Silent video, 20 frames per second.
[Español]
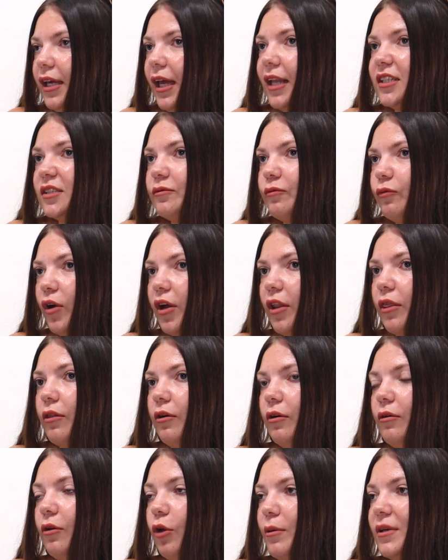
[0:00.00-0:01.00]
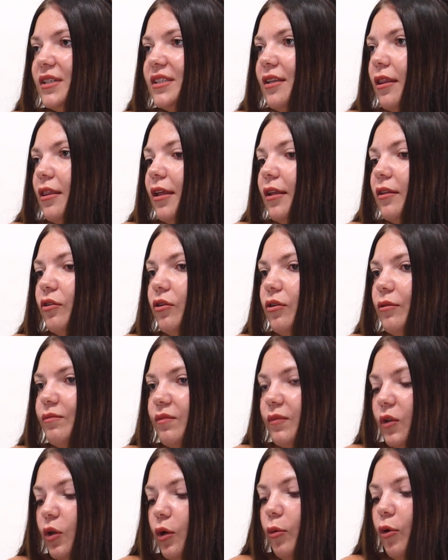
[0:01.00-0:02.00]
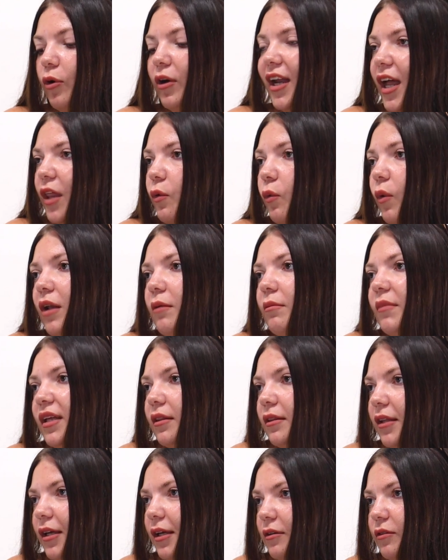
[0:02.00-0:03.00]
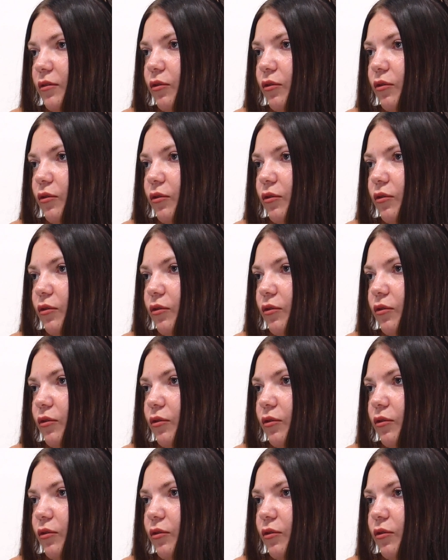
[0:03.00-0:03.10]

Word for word: y el esfuerzo lo vas haciendo como gradualmente.